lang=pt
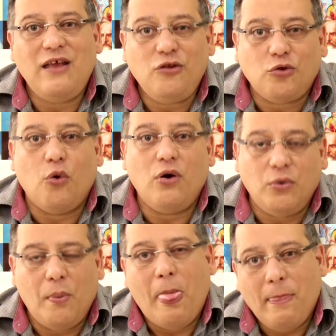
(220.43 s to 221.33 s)
em
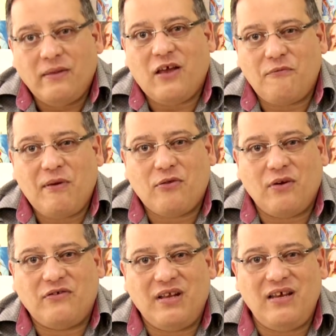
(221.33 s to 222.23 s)
torno das
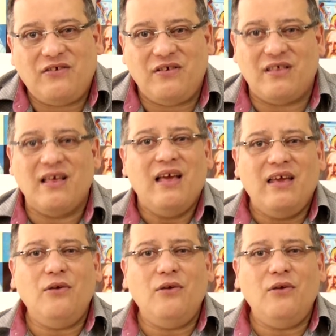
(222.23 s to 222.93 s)
pessoas tristes.